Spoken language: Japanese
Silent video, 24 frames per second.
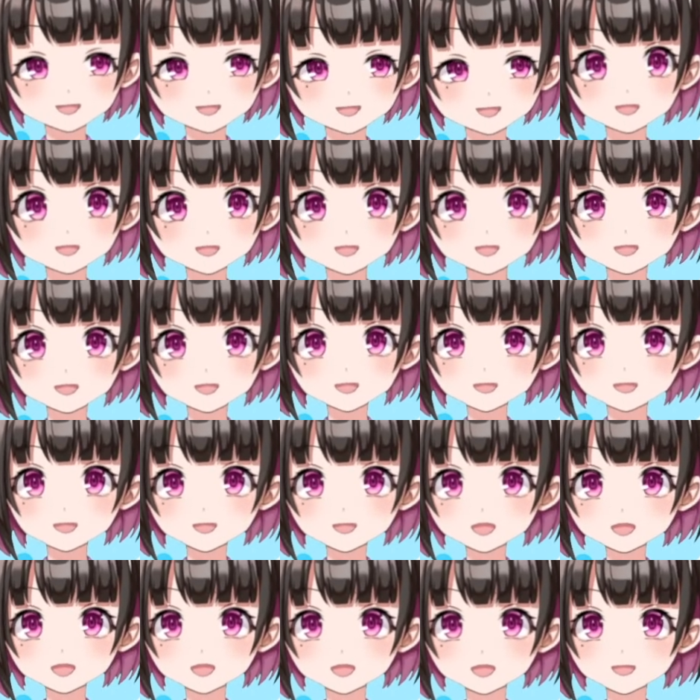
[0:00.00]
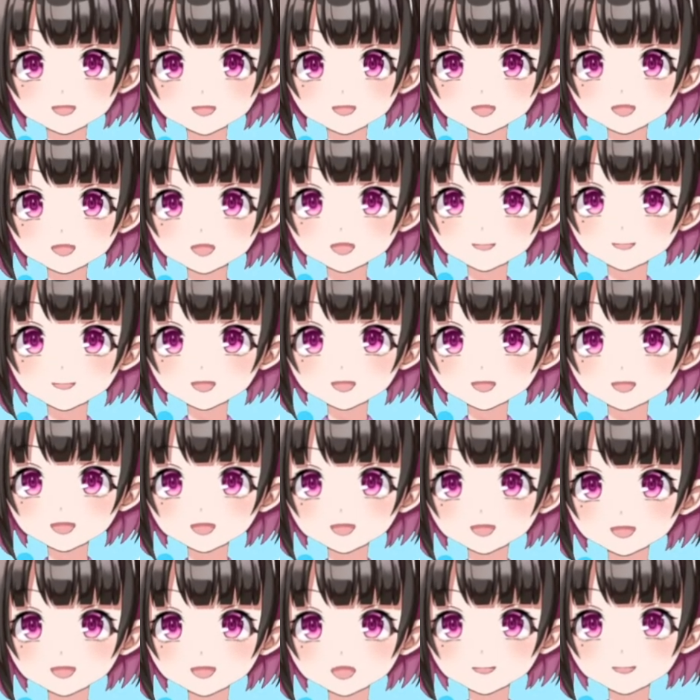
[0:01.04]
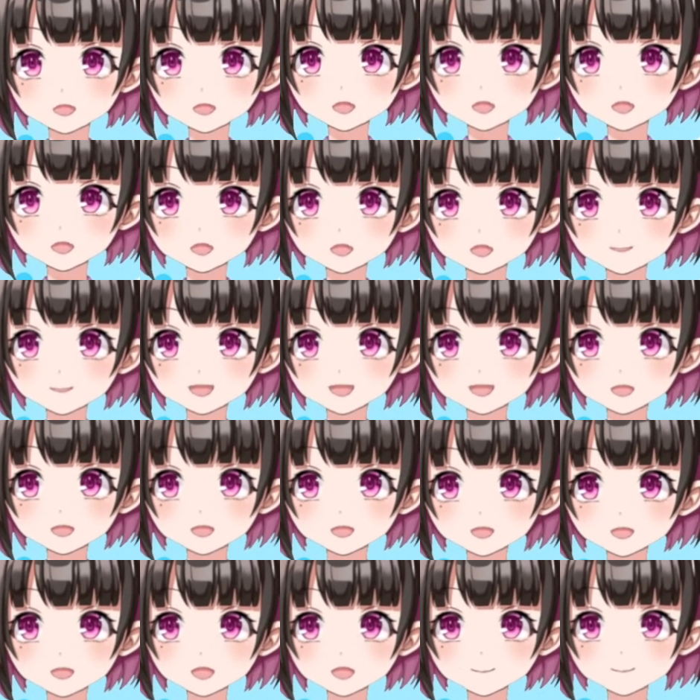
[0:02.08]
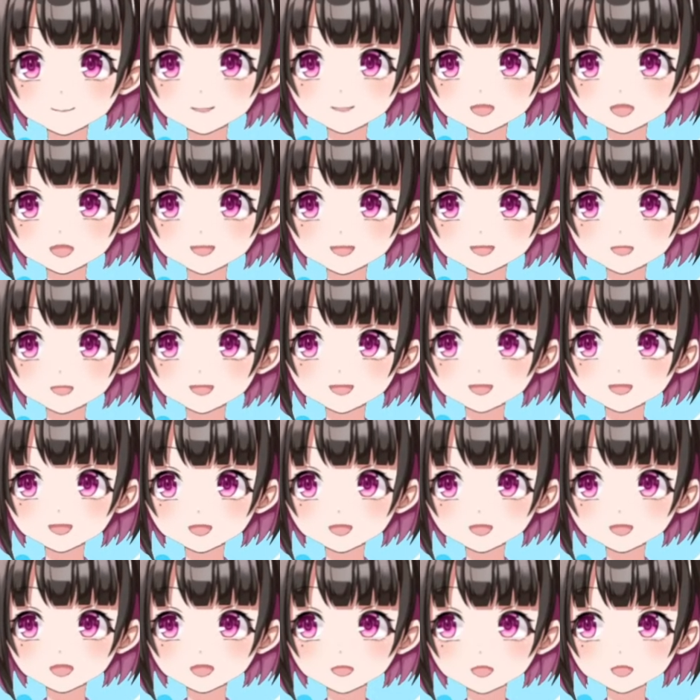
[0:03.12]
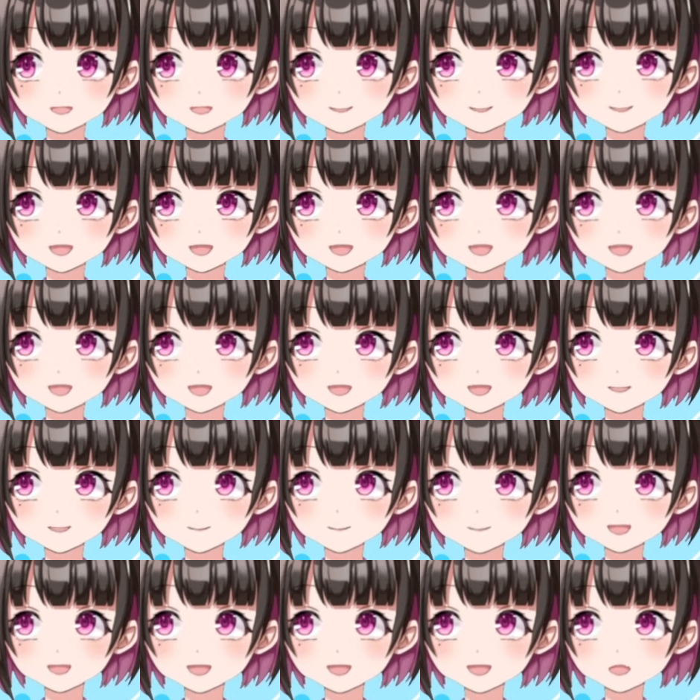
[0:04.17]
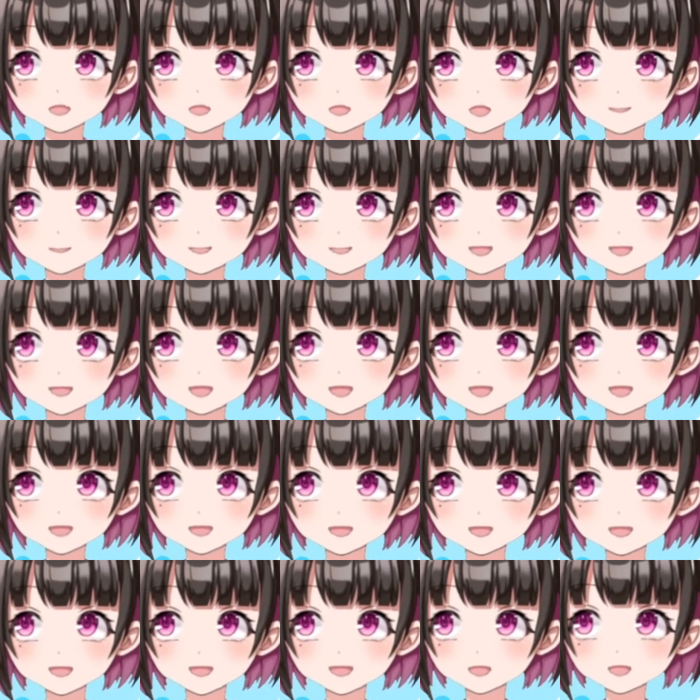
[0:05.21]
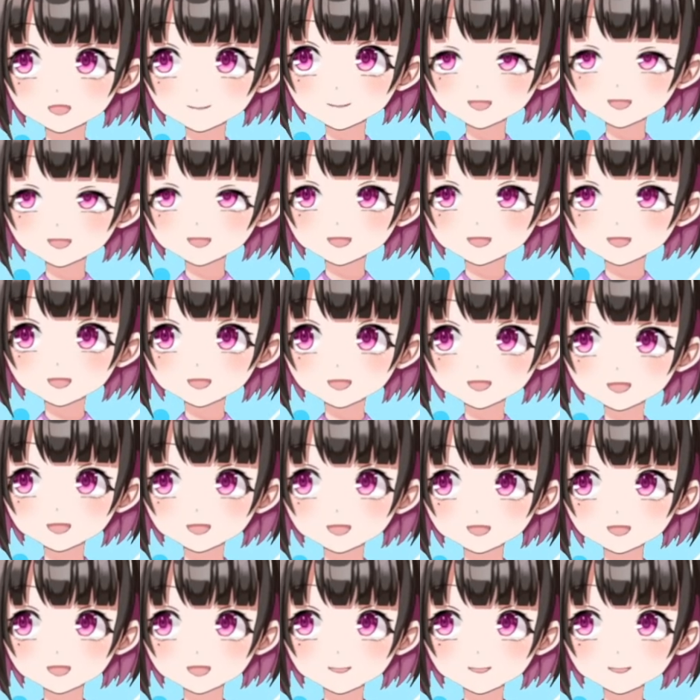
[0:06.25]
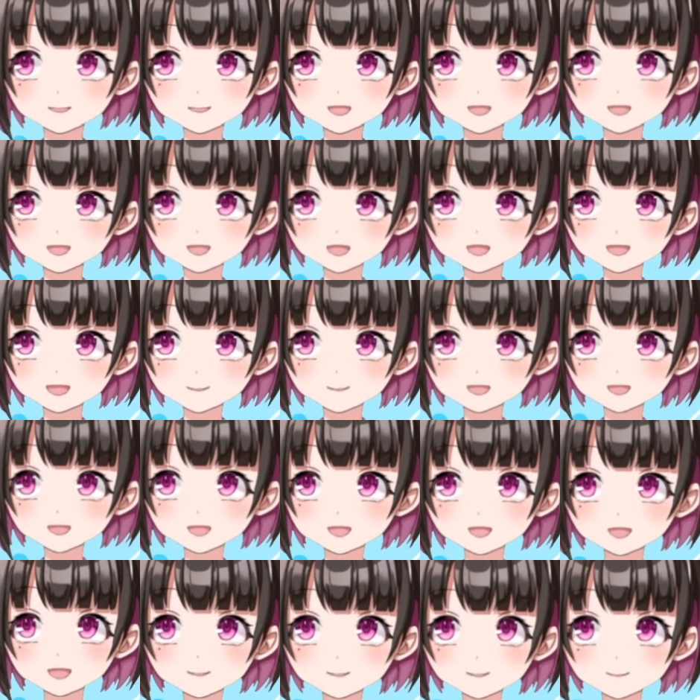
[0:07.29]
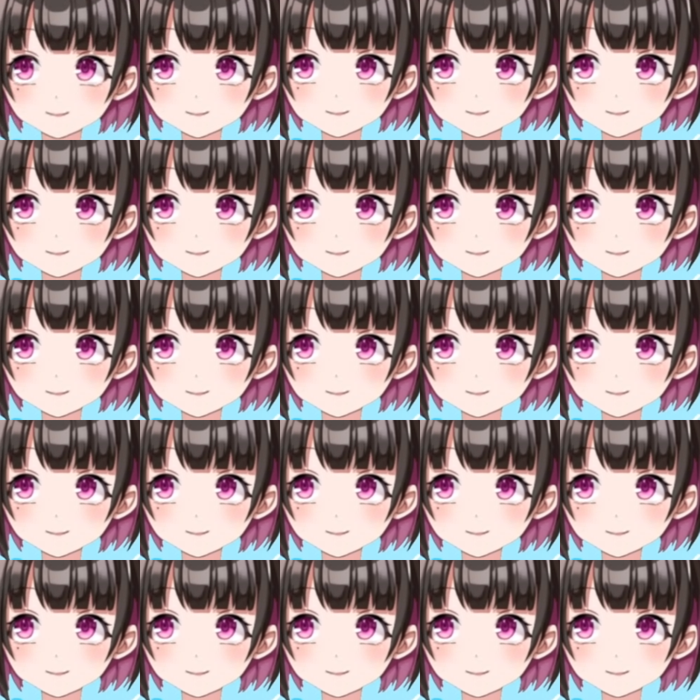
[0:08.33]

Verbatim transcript: あ、いいよ、関根、関根、前まで、打っちゃう、自分で。あ、いいよ、後ろ戻して。大畑、モーベルグ、